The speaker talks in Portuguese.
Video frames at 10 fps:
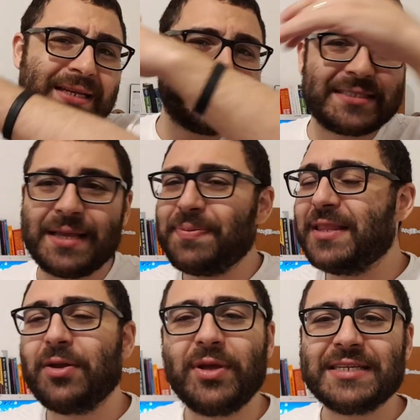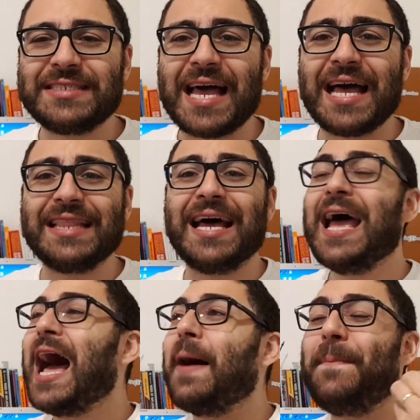sempre dando risada,
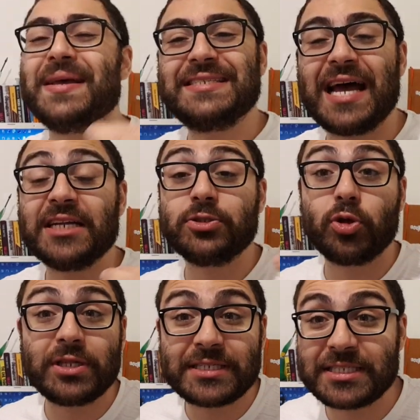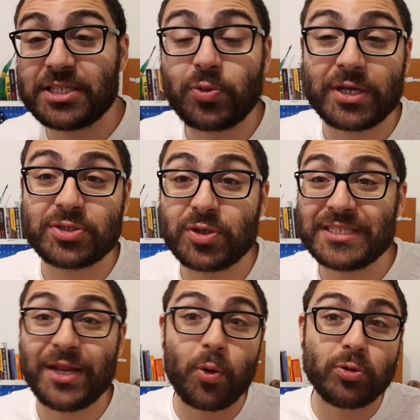apesar de todas as situações,
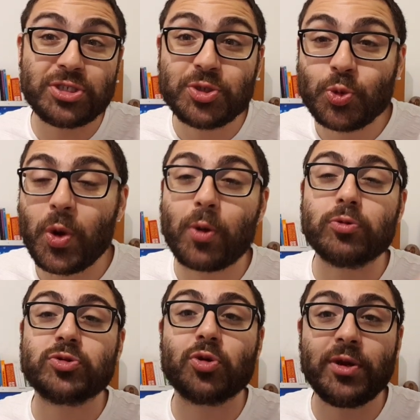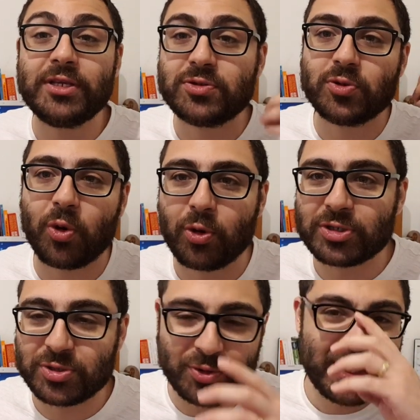ele continua com um sorriso no
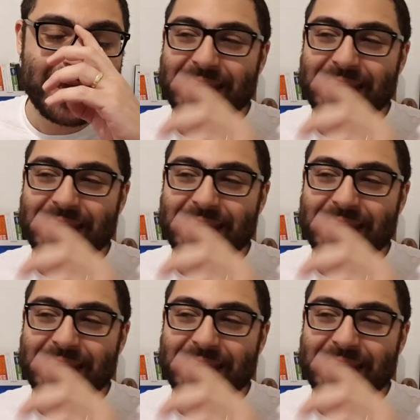rosto